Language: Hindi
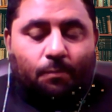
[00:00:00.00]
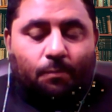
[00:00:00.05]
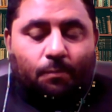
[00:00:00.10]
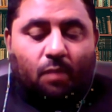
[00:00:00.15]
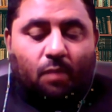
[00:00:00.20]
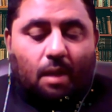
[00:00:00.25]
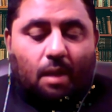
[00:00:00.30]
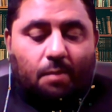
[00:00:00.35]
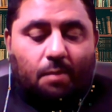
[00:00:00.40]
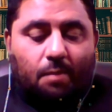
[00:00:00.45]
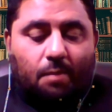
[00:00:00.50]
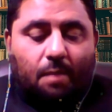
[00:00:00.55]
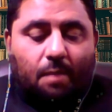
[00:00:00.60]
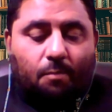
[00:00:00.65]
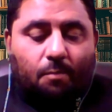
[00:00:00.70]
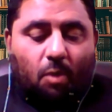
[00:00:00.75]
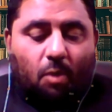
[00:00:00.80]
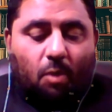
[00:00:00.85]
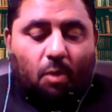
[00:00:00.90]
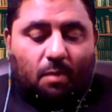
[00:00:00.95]
अपने
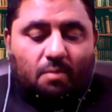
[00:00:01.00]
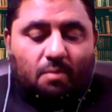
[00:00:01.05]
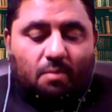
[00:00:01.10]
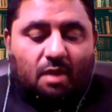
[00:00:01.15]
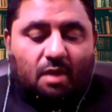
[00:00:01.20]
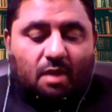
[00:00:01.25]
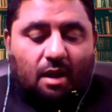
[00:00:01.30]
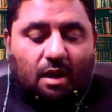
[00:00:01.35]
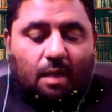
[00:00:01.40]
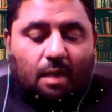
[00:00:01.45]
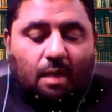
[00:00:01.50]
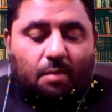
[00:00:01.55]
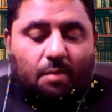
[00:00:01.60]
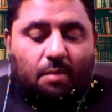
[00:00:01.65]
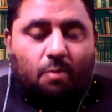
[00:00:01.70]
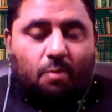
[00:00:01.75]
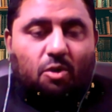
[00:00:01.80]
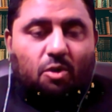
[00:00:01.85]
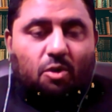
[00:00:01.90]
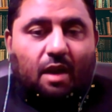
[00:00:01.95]
प्रॉब्लम्स का अपनी
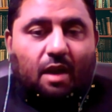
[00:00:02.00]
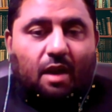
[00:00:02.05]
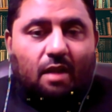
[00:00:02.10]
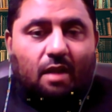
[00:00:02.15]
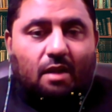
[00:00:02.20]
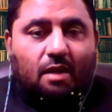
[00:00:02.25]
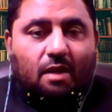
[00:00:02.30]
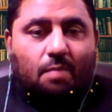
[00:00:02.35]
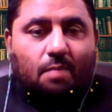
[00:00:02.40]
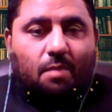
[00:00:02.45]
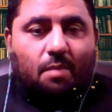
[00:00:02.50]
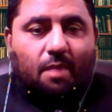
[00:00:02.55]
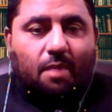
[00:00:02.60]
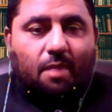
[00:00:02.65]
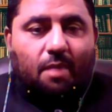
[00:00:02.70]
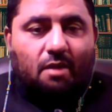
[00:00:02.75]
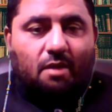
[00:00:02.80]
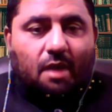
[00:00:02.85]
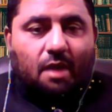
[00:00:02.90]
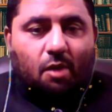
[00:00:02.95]
मुश्किल का अपनी
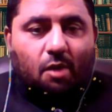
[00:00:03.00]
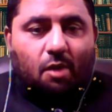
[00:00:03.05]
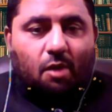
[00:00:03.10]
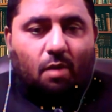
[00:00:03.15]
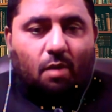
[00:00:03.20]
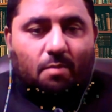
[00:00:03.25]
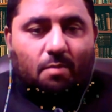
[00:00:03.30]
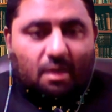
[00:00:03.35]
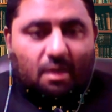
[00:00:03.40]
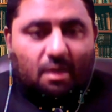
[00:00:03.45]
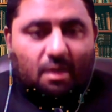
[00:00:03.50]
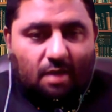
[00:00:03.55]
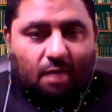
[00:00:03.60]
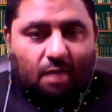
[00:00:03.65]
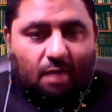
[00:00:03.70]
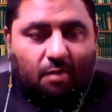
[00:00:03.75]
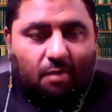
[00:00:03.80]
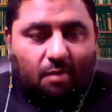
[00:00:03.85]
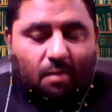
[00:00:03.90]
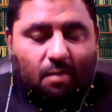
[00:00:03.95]
परेशानियों का हमसे इजहार
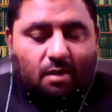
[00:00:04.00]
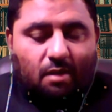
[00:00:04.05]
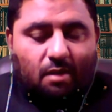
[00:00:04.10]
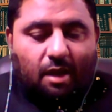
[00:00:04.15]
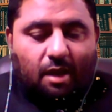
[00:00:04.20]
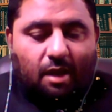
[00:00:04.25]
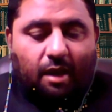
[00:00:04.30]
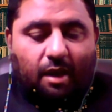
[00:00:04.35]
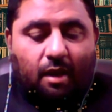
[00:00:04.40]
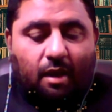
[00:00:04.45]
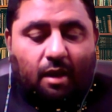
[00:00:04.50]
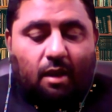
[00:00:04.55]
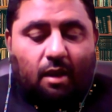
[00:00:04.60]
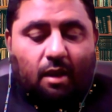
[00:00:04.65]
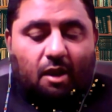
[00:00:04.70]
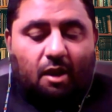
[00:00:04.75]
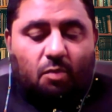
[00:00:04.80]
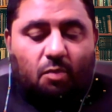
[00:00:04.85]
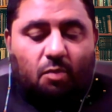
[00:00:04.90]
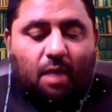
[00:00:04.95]
फरमाते हैं
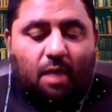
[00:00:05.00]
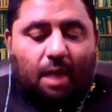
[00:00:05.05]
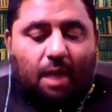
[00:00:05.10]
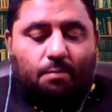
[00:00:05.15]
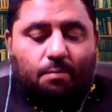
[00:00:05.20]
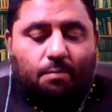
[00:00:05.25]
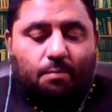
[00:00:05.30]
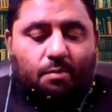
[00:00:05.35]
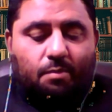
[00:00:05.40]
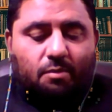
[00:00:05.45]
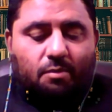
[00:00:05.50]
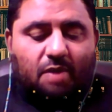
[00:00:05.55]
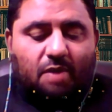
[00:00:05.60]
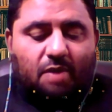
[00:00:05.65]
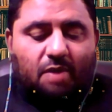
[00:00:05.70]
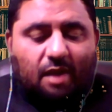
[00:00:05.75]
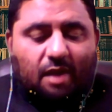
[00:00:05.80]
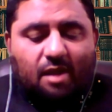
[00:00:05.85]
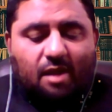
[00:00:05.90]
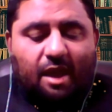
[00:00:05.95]
इसमें आप
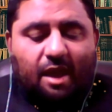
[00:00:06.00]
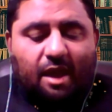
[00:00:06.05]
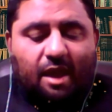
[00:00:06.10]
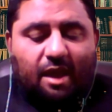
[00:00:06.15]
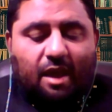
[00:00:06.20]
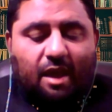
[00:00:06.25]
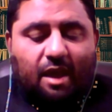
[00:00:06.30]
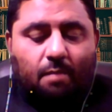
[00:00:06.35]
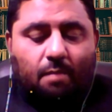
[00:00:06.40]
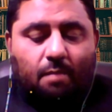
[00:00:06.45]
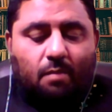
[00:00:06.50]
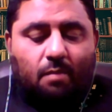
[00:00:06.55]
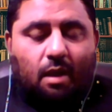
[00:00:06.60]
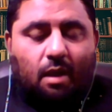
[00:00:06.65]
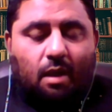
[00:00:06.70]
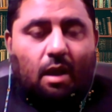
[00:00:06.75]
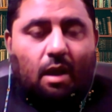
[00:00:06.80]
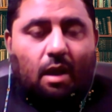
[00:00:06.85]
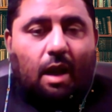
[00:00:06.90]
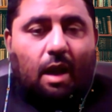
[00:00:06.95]
चाहते हैं कि हम
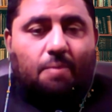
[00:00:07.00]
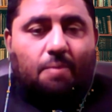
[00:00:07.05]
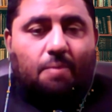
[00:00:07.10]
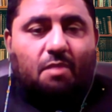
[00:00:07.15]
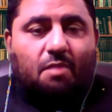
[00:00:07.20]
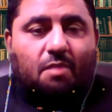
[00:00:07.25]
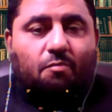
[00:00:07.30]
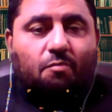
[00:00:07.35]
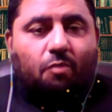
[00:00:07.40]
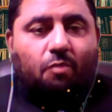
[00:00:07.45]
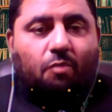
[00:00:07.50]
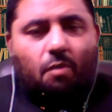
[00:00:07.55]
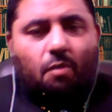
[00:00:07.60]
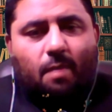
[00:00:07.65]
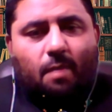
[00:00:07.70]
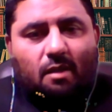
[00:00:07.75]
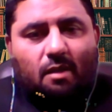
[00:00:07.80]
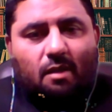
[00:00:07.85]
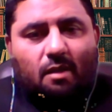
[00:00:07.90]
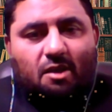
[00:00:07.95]
आपसे वो वो
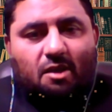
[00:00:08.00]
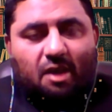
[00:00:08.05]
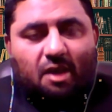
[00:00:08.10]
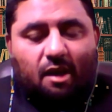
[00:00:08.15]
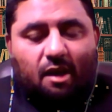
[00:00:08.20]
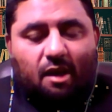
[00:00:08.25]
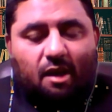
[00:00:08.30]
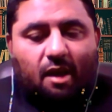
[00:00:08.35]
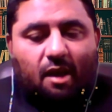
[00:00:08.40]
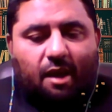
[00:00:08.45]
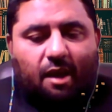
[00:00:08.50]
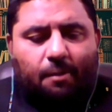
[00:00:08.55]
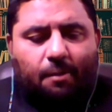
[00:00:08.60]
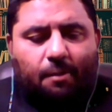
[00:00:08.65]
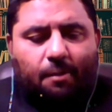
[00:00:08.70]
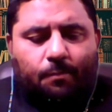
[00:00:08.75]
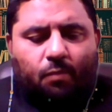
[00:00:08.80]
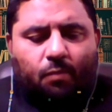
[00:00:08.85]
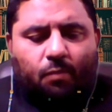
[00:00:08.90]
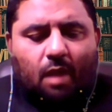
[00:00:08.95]
बातें शेयर करें
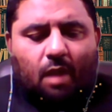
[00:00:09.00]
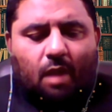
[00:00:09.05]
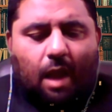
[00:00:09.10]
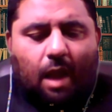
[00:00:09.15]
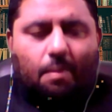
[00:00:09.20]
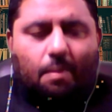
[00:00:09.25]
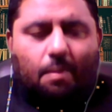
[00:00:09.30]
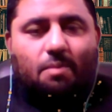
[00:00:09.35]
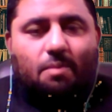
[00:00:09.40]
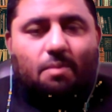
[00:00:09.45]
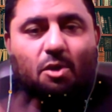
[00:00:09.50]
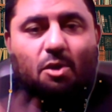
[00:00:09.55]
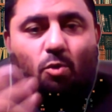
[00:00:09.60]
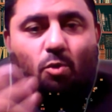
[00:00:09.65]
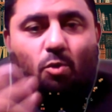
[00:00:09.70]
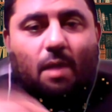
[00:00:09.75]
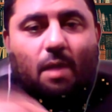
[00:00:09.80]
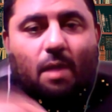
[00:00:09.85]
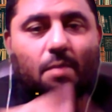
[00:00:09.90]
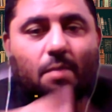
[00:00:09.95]
आप हमसे चूंकि
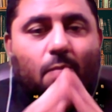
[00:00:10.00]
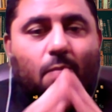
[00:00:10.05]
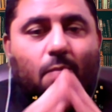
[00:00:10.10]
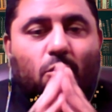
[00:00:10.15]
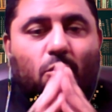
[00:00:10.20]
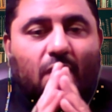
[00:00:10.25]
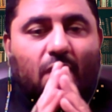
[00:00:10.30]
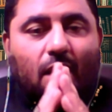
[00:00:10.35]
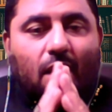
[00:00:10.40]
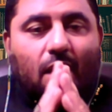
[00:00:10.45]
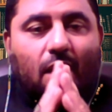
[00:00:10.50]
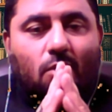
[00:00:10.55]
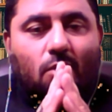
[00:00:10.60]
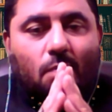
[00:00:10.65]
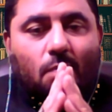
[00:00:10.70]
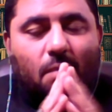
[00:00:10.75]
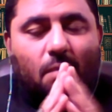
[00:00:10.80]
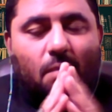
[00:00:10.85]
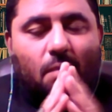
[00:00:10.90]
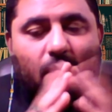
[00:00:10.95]
अपनी मुश्किल और अपनी
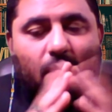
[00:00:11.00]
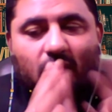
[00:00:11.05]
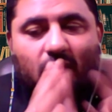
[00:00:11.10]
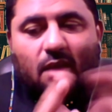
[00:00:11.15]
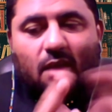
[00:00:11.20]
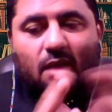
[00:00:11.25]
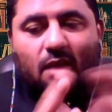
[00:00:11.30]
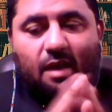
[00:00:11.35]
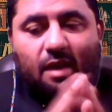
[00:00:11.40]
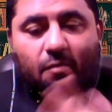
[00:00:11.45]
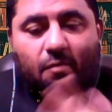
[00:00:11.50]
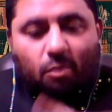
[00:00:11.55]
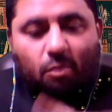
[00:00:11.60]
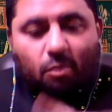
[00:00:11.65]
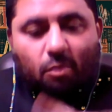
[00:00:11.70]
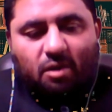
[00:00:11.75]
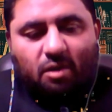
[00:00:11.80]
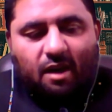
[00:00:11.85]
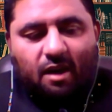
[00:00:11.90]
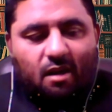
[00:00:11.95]
परेशानियाँ वो शेयर
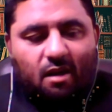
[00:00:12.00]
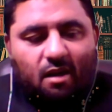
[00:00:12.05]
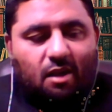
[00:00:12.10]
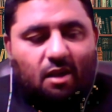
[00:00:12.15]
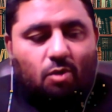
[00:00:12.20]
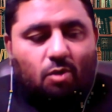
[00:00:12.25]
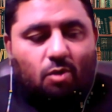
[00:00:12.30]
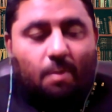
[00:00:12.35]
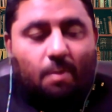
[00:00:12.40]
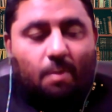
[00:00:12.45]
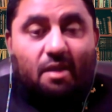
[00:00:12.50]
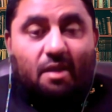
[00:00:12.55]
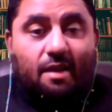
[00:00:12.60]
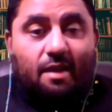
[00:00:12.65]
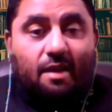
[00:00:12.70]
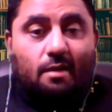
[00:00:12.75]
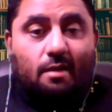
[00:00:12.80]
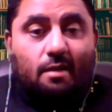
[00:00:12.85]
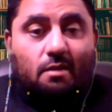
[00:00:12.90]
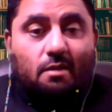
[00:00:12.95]
करते हैं जो आप किसी के साथ
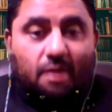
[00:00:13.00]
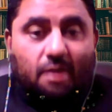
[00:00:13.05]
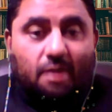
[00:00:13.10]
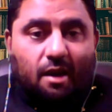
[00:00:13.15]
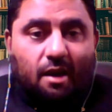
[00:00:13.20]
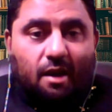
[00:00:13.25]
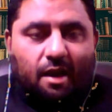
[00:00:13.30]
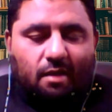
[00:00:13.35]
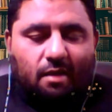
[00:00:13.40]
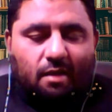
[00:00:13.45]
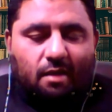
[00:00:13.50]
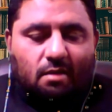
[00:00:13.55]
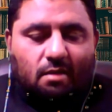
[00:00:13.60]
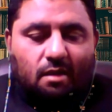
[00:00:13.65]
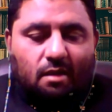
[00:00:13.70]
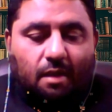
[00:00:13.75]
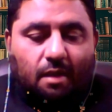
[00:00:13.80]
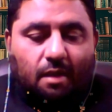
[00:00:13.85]
शेयर नहीं कर सकते